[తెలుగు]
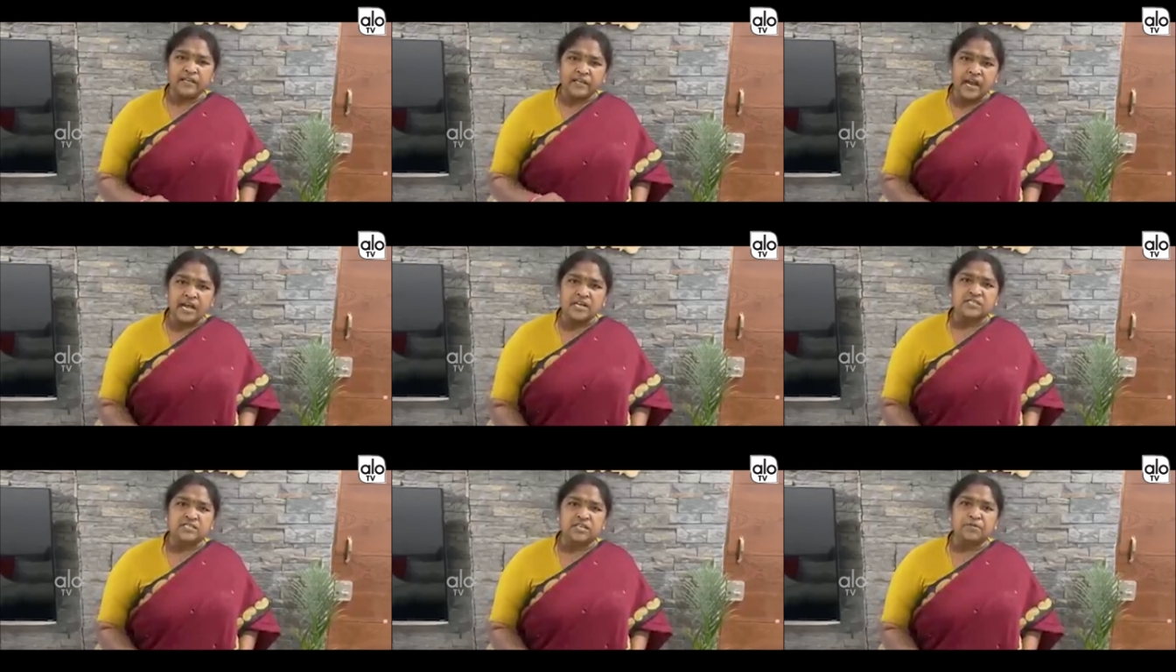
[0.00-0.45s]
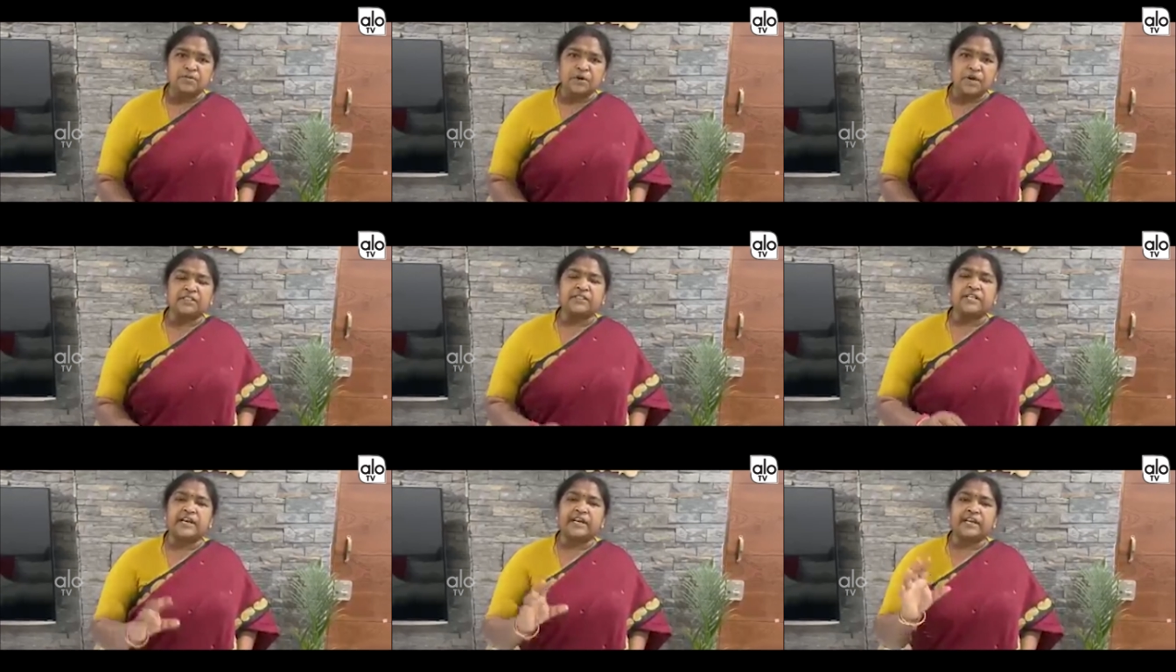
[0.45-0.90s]
ఈ రాష్ట్రం
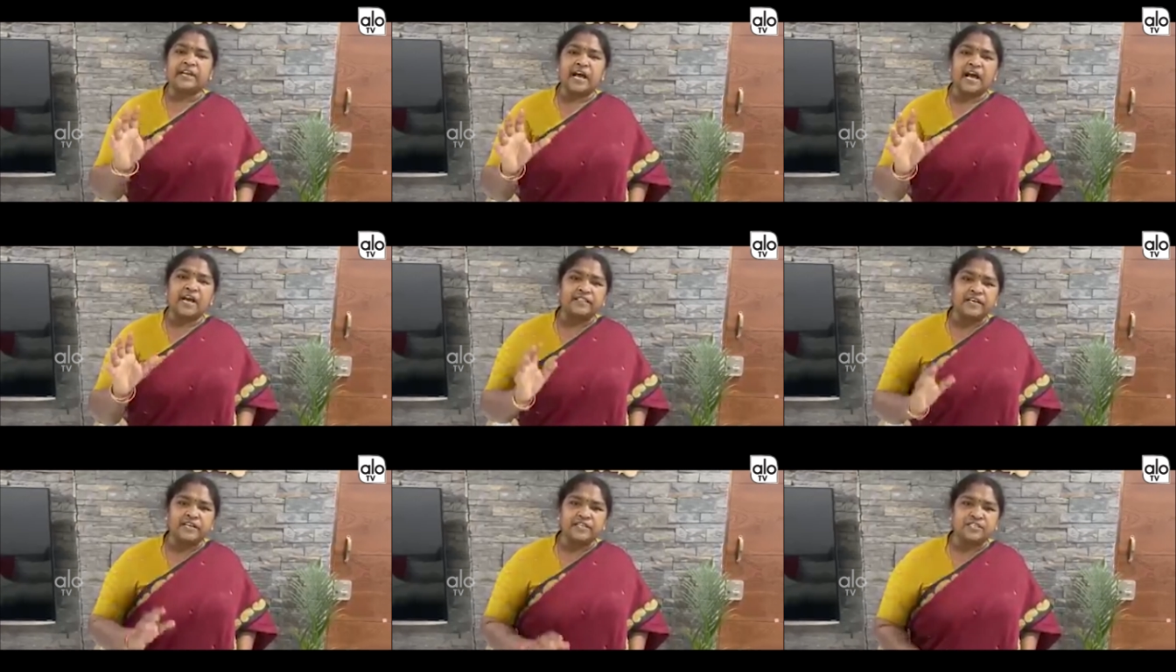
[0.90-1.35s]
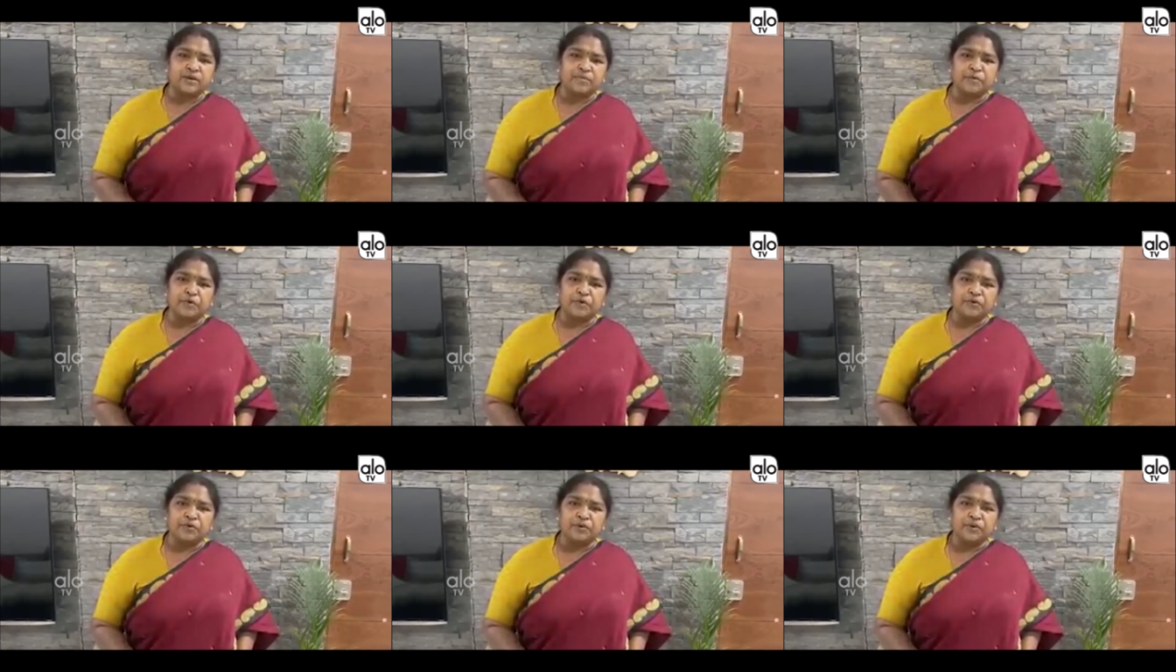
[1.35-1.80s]
అందరికీ
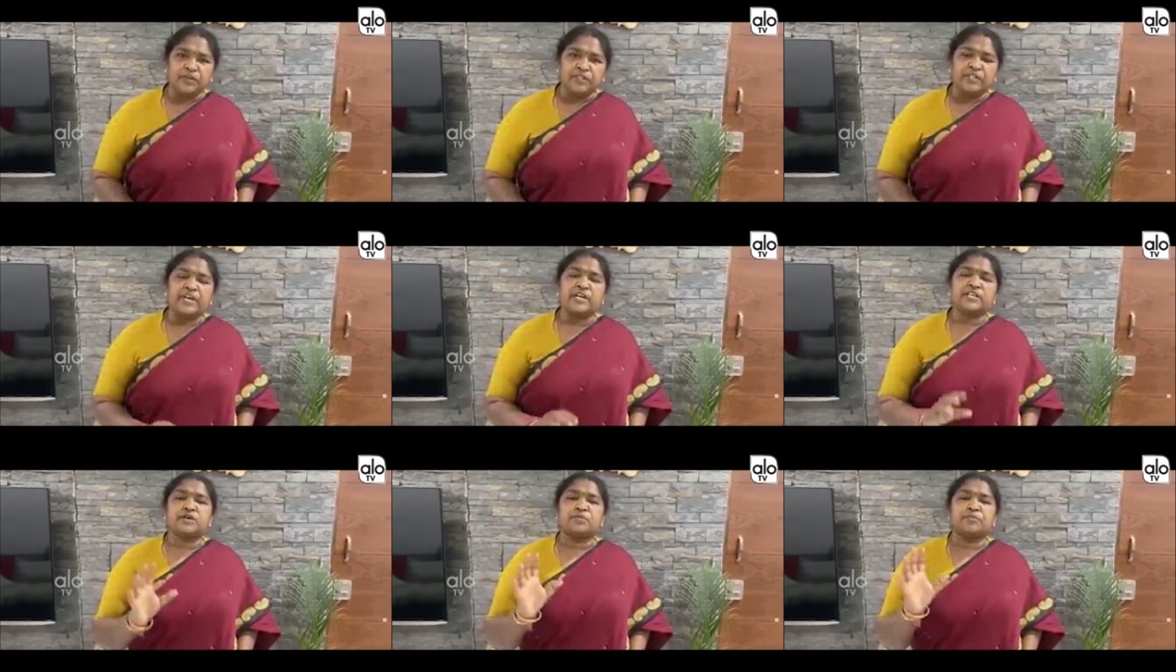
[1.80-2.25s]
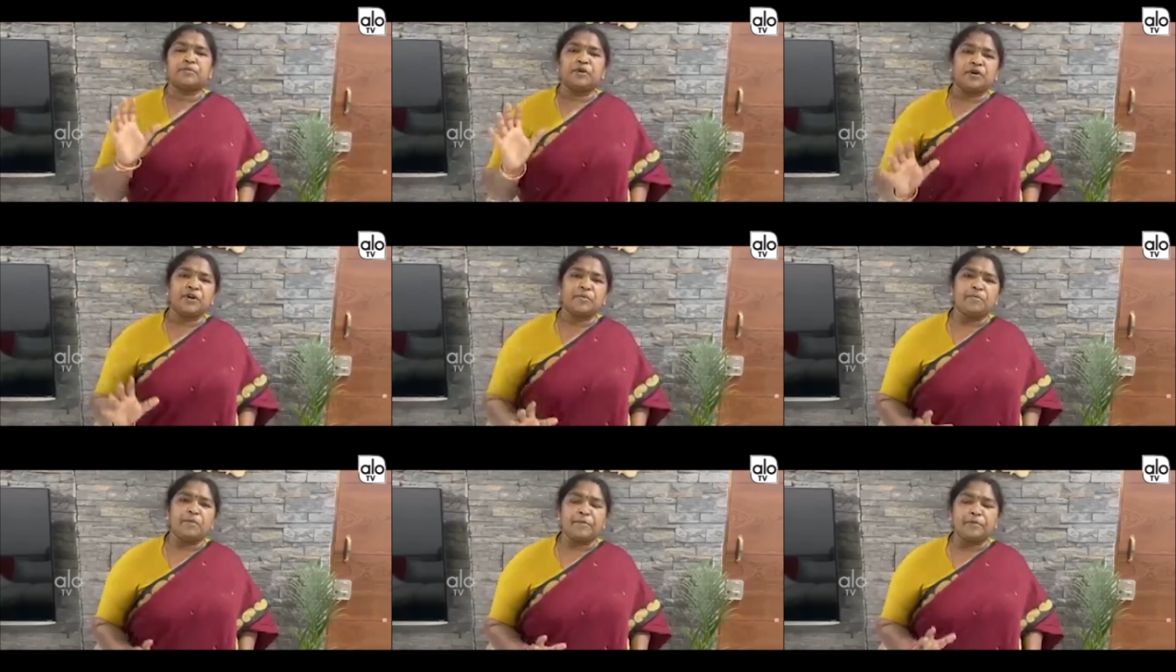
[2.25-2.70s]
ఆదర్శము
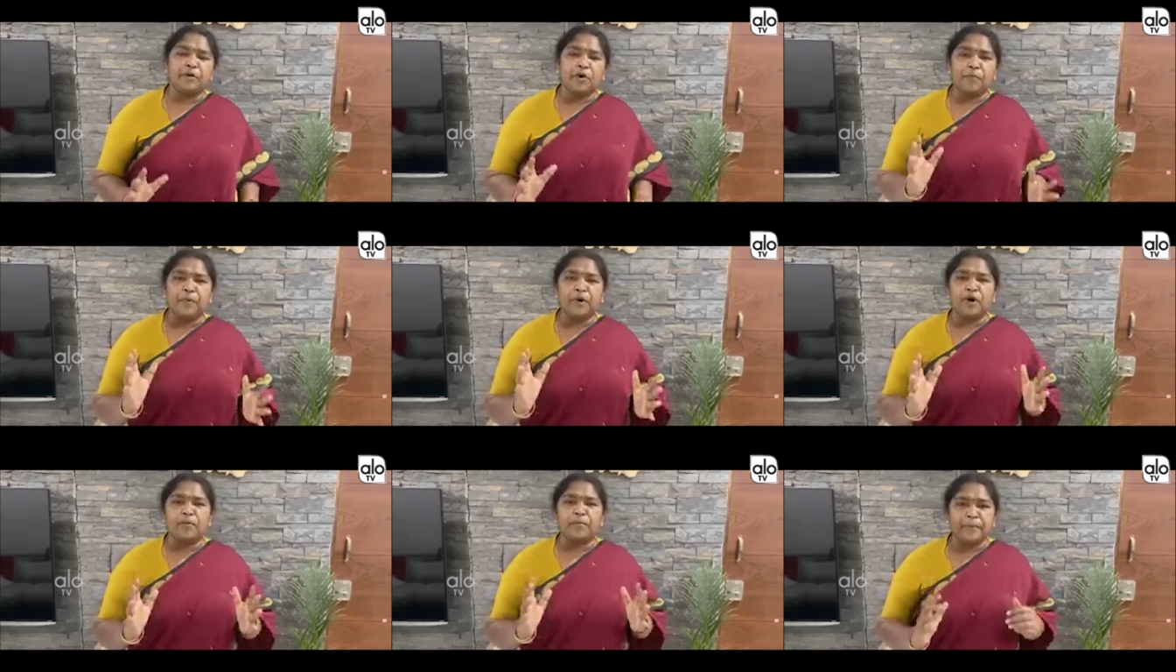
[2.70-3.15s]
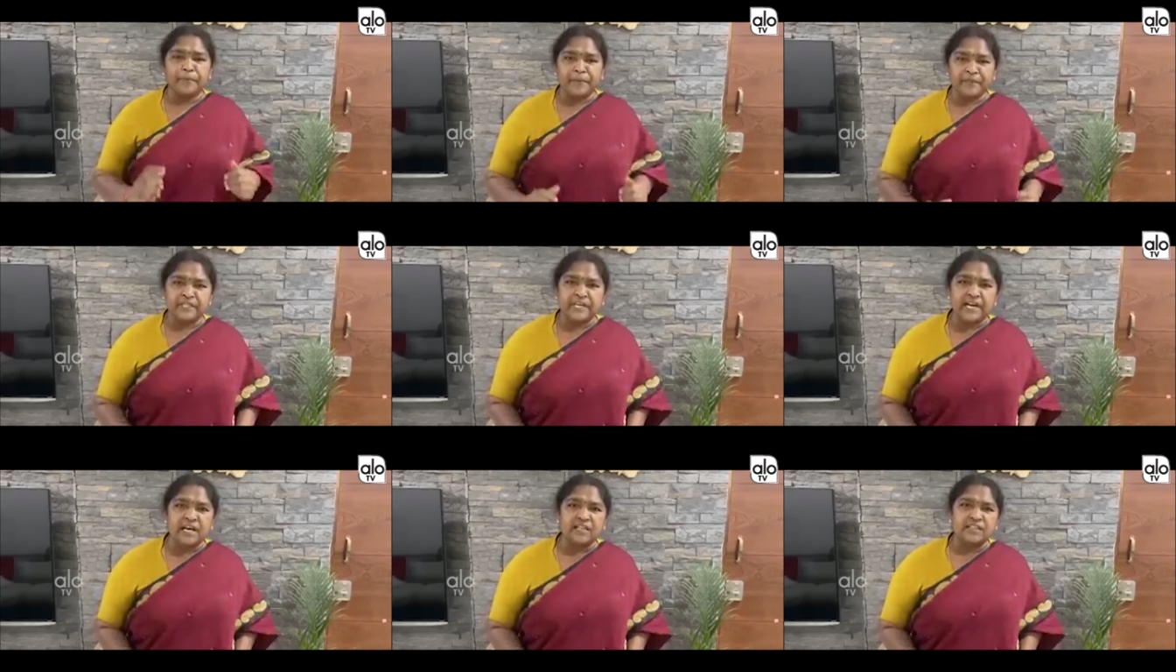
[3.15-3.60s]
దేశంలోనే మేము గొప్ప గొప్ప
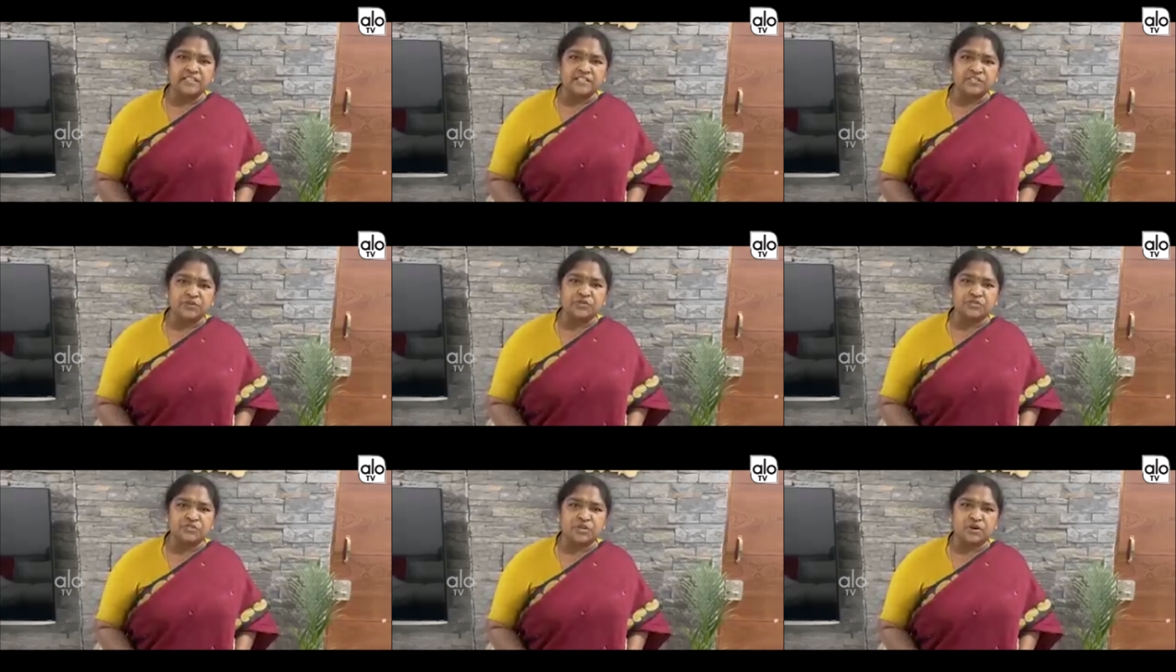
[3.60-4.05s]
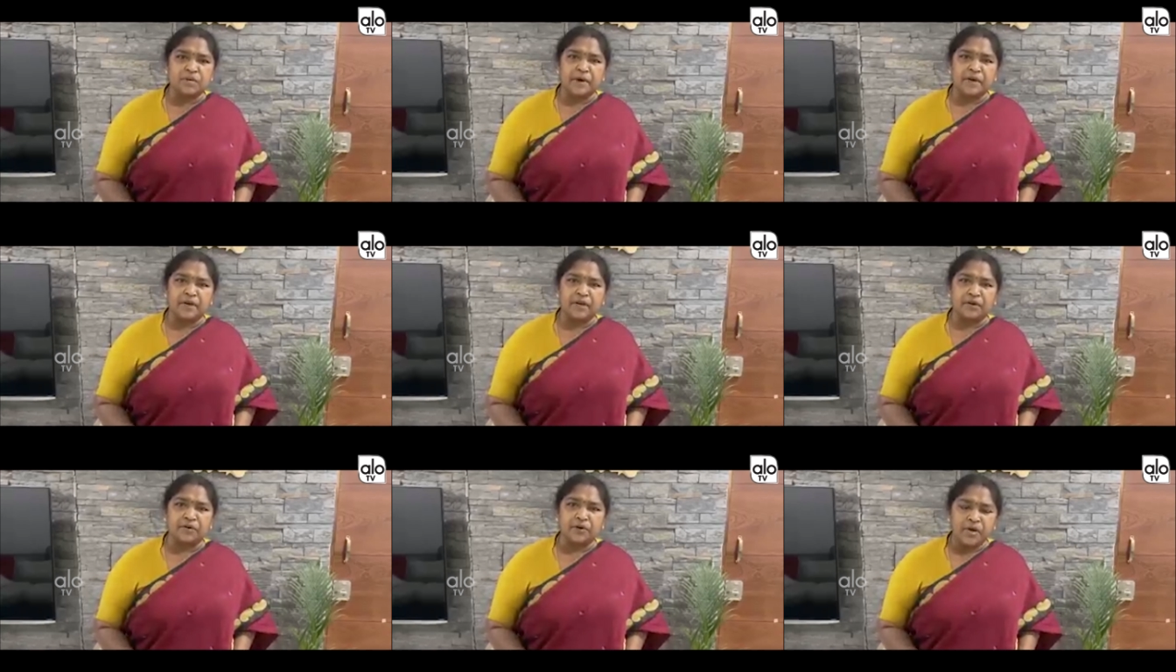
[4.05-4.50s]
పథకాలు
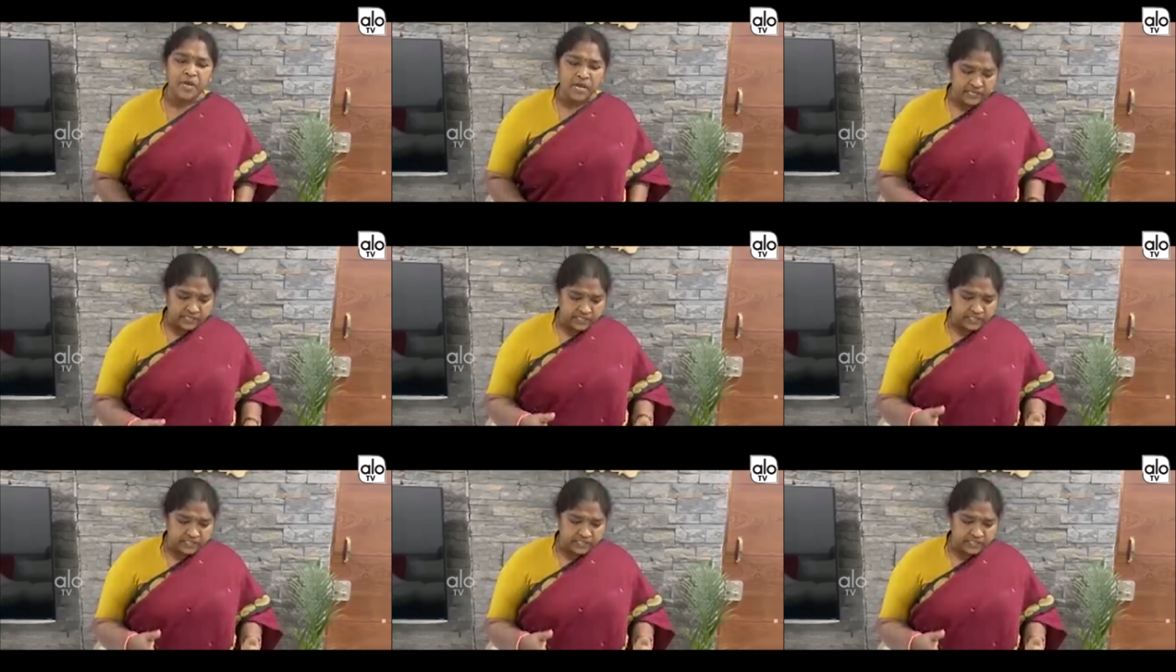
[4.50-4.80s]
తీసుకొస్తున్నాం అన్నారు